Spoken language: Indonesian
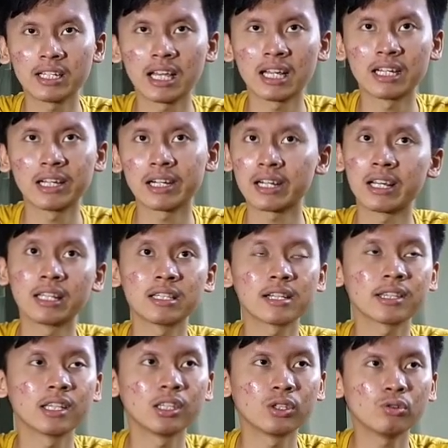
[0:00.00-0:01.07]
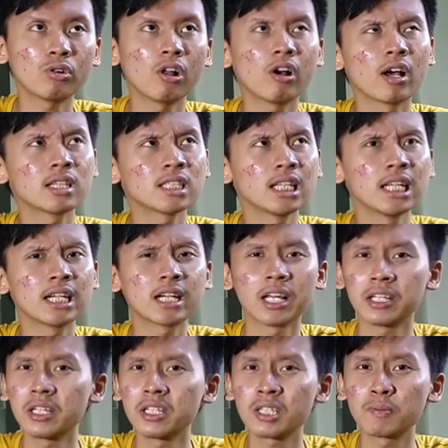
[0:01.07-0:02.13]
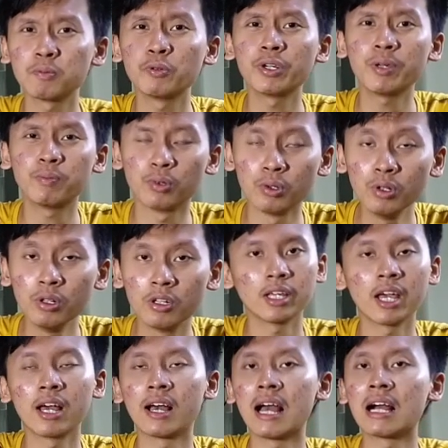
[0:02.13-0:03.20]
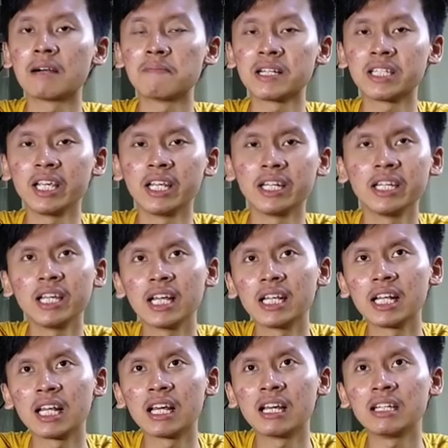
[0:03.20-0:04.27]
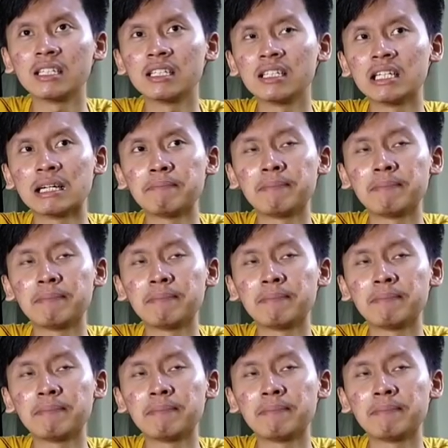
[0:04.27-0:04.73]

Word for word: dengan harga tertentu kalau nggak salah harganya 10.000 ya anggap aja ini adalah uh,